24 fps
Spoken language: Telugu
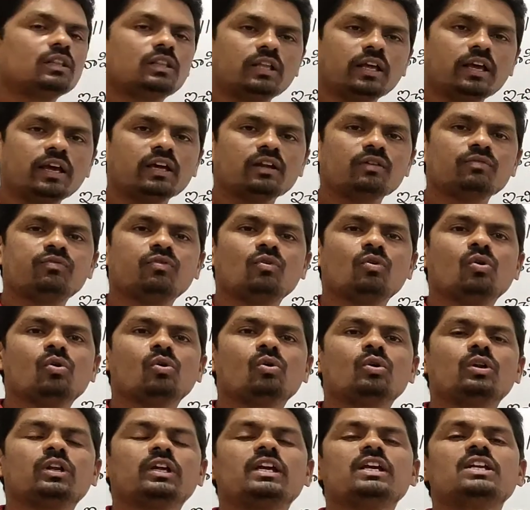దేర్
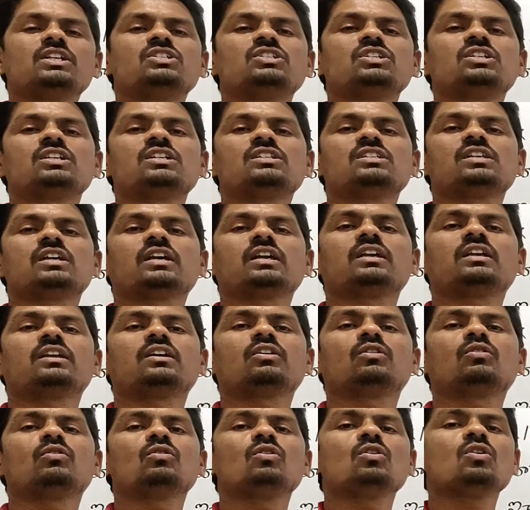ఫోర్ ఇచ్చిన
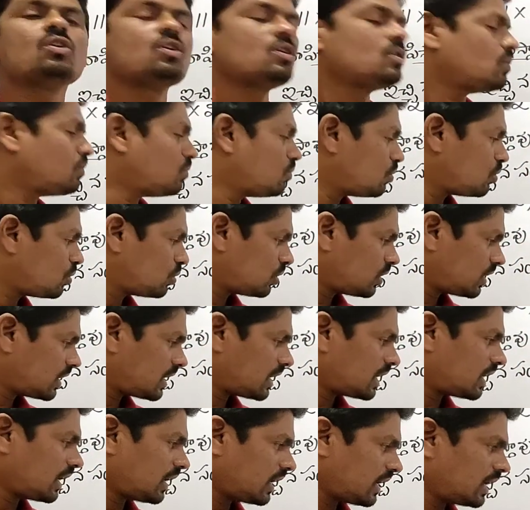సంఖ్యకు మూడు
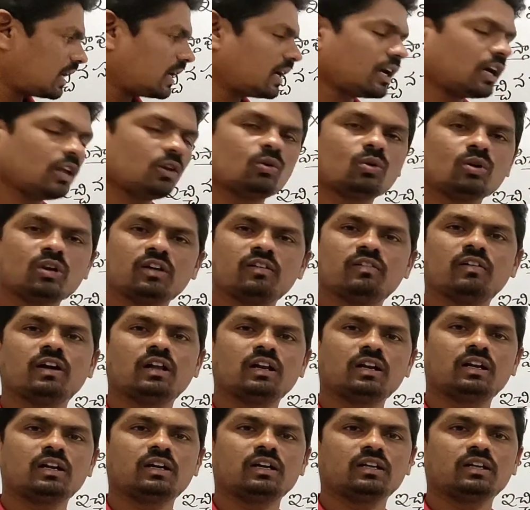కారణాంకాలు ఉన్నవి
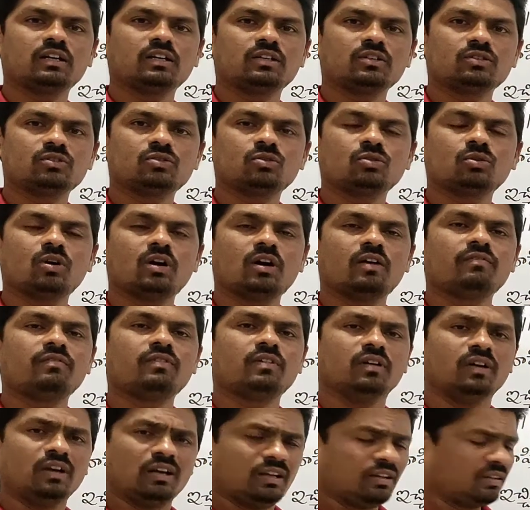ఆల్రెడీ సో
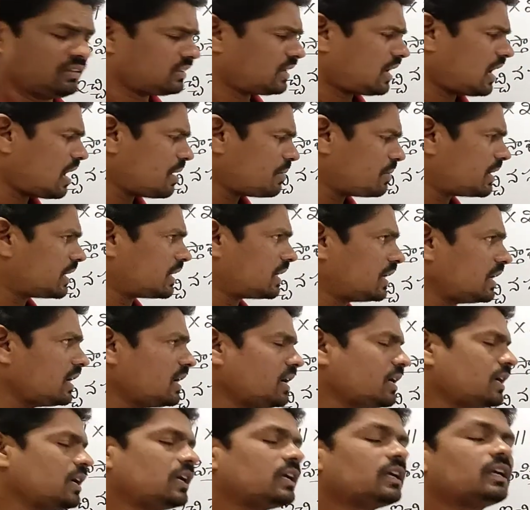కాబట్టి
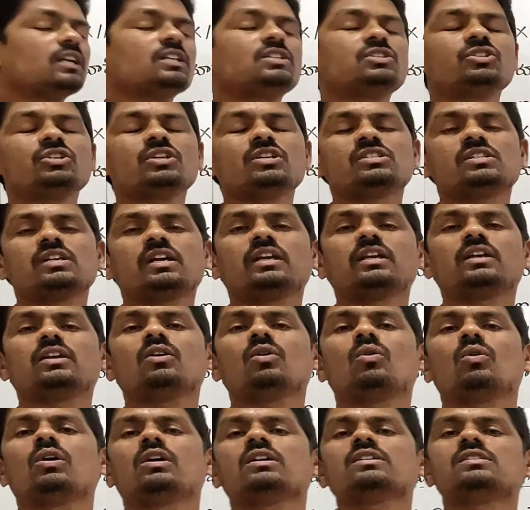ఇచ్చిన సంఖ్య
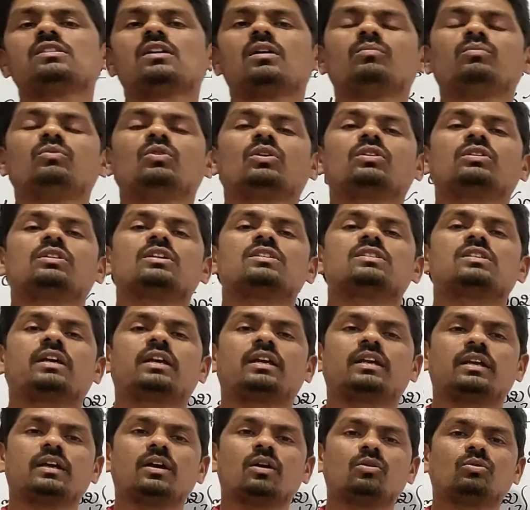ఒక సంయుక్త
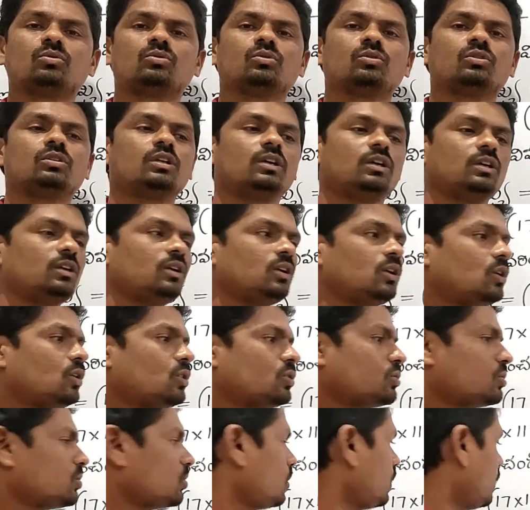సంఖ్య అవుతుంది
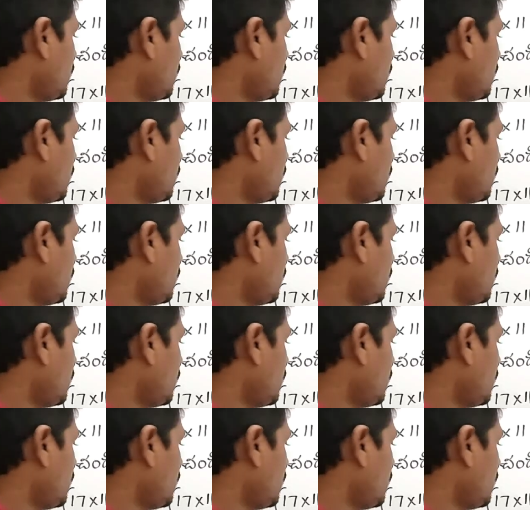సో